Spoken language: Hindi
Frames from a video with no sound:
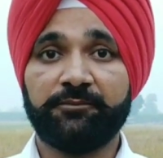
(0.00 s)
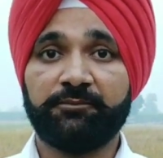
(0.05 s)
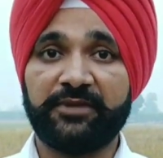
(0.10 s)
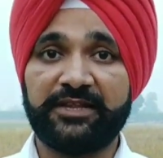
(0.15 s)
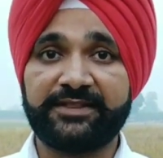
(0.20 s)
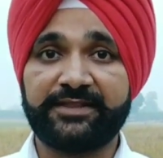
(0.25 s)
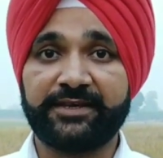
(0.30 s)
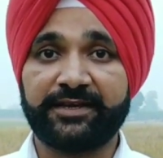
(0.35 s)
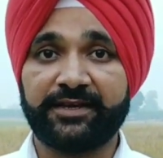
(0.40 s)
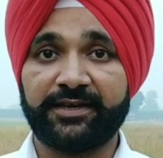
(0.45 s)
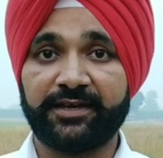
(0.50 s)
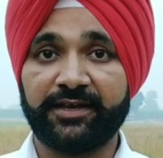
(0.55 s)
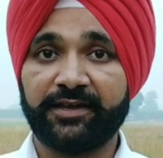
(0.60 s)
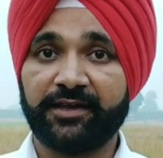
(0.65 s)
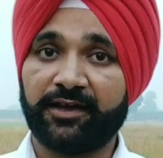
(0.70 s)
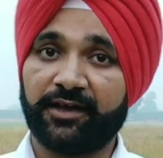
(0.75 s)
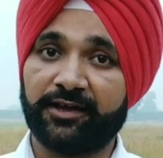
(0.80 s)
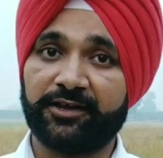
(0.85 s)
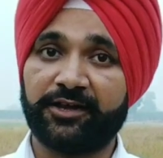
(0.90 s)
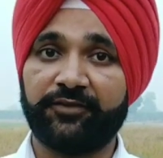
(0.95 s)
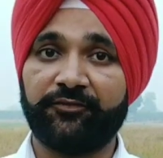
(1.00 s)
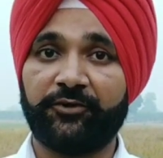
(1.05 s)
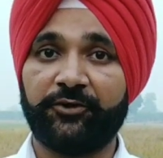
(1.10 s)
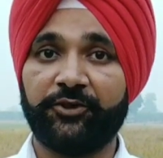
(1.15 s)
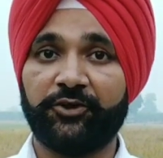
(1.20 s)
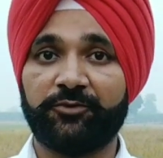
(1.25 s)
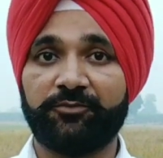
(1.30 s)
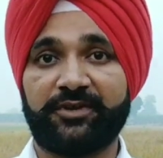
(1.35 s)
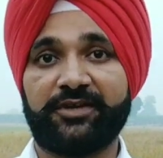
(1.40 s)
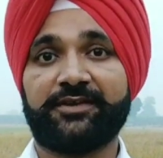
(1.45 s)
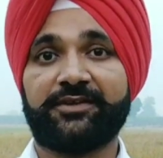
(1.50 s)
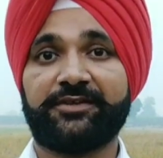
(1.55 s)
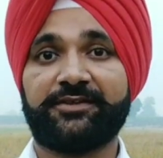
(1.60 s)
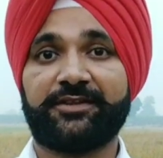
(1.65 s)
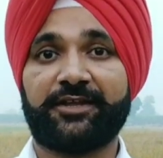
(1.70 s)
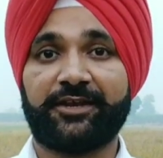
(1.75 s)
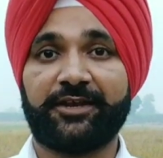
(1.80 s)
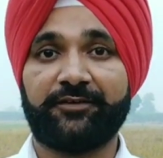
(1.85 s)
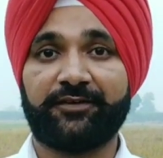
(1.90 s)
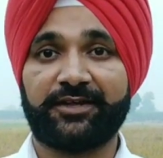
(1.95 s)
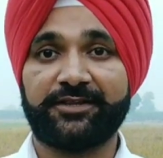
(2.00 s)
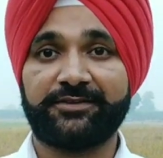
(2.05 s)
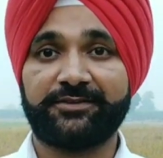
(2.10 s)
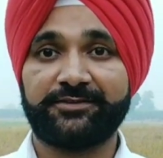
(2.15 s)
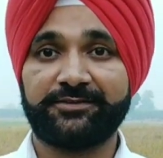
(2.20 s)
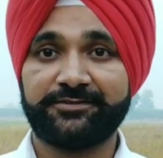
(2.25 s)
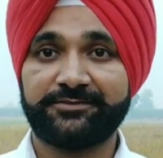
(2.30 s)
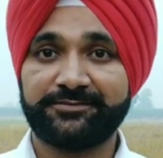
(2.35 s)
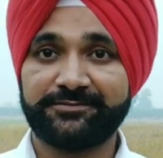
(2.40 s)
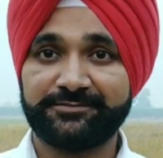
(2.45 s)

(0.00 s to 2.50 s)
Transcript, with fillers: मिलते हैं अगले वीडियो में धन्यवाद